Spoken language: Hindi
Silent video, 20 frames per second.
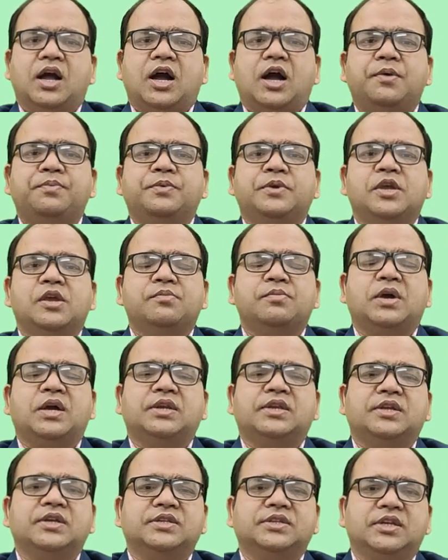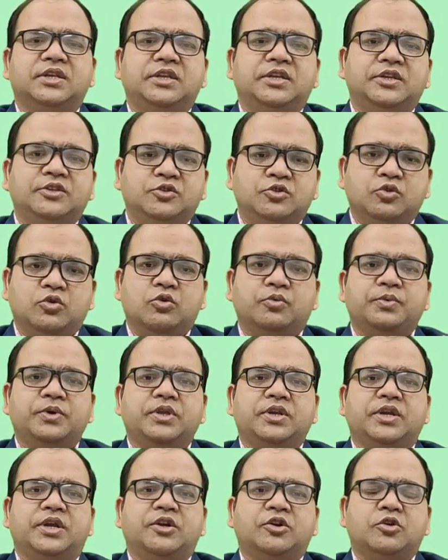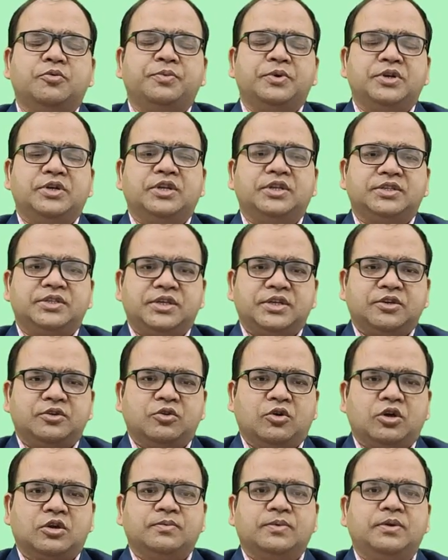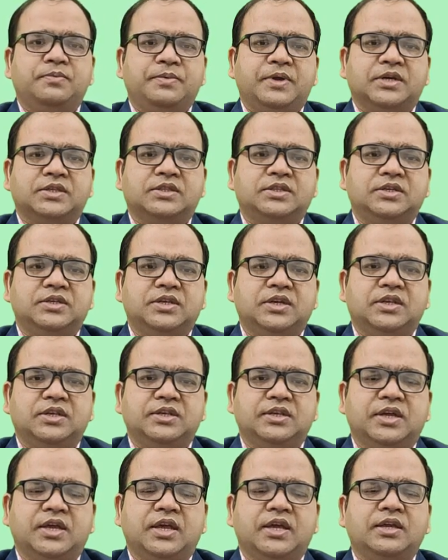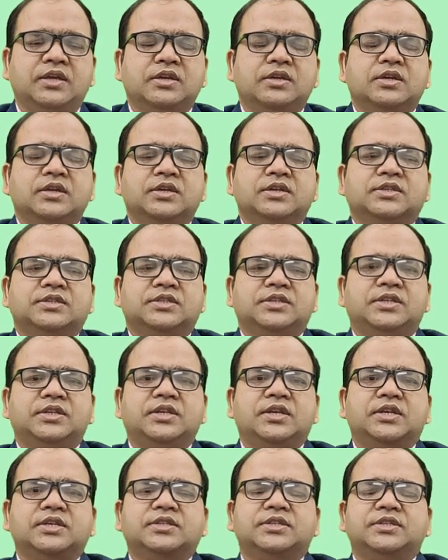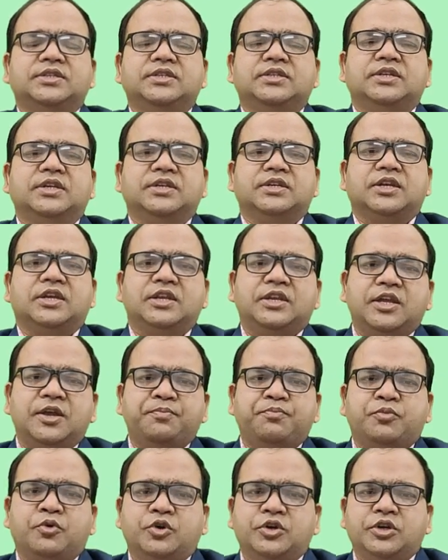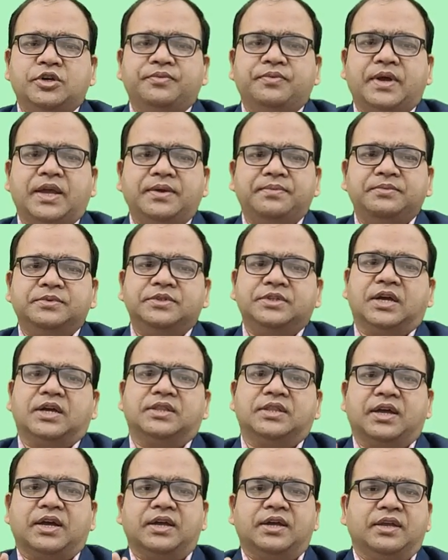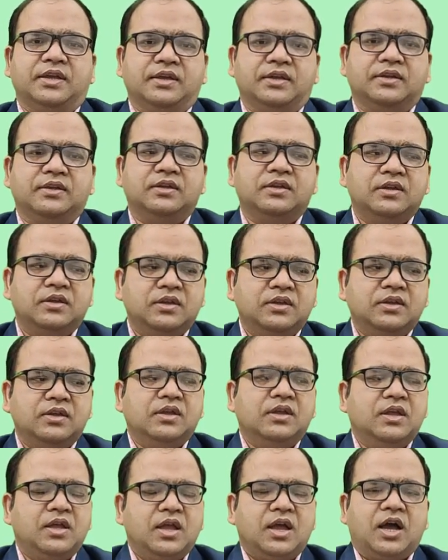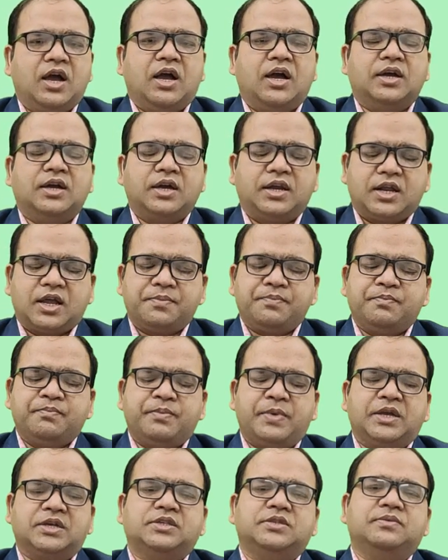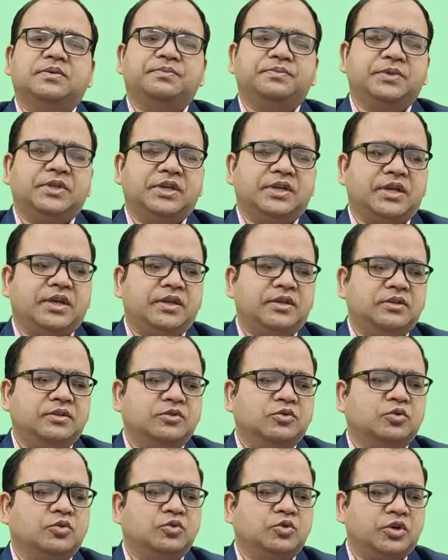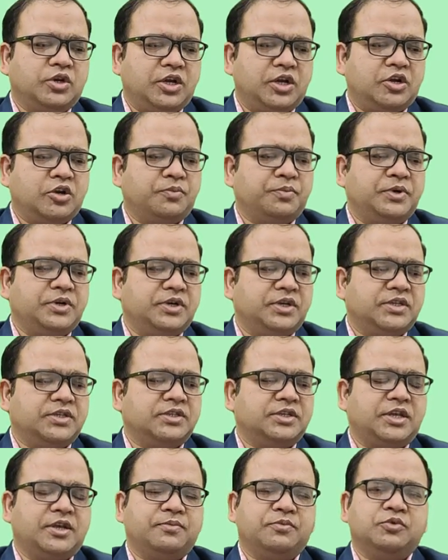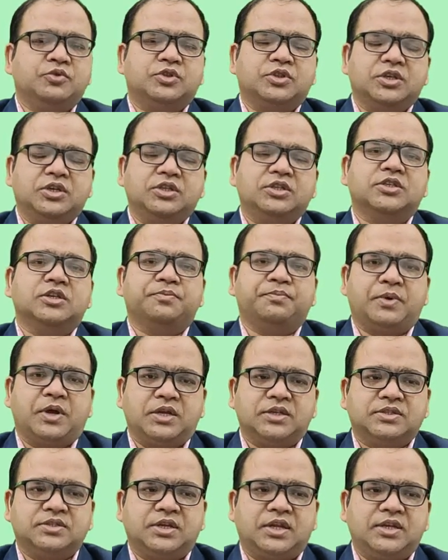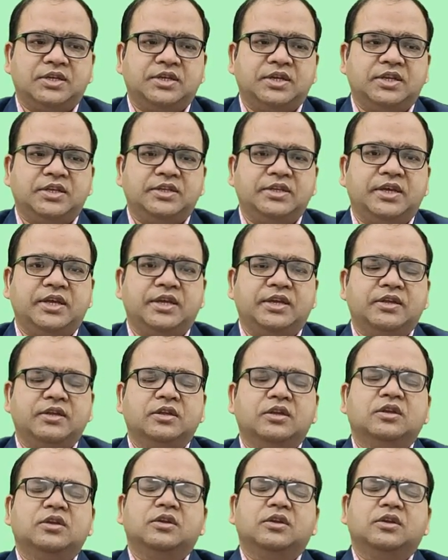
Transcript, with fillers: आप ये मान के चलिए जो भी रेट ऑफ इंटरेस्ट एक नॉर्मल व्यक्ति के लिए है सीनियर सिटीजन के लिए पॉइंट फाइव ज़्यादा है अगर आप मैक्सिमम देखें तो जो रेट ऑफ इंटरेस्ट है वो तीन से पाँच साल के लिए है